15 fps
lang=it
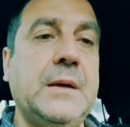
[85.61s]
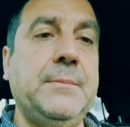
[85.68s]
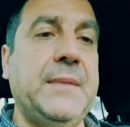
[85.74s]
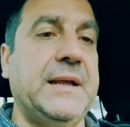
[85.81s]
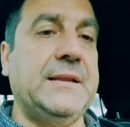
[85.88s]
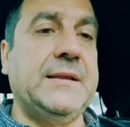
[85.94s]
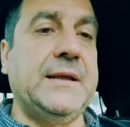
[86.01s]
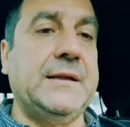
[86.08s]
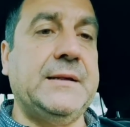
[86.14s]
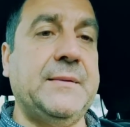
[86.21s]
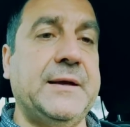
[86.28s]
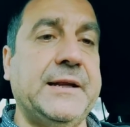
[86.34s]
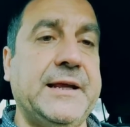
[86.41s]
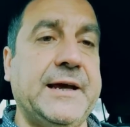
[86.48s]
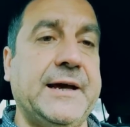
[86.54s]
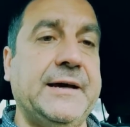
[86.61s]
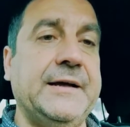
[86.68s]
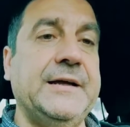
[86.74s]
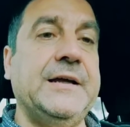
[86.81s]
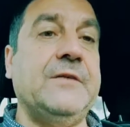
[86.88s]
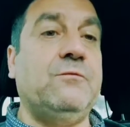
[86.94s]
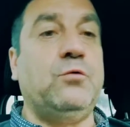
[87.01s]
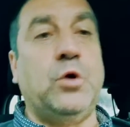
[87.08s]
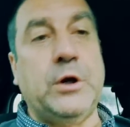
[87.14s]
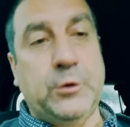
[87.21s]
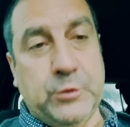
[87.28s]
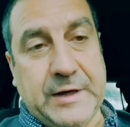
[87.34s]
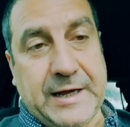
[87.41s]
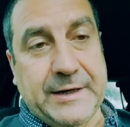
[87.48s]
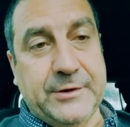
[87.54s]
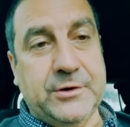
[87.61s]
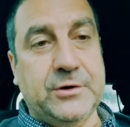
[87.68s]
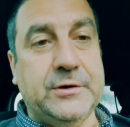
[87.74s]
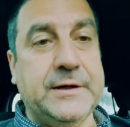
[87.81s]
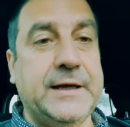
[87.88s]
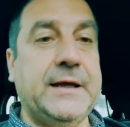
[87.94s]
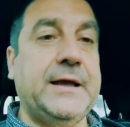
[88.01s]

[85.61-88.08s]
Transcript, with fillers: mentre Di Maria vuole un anno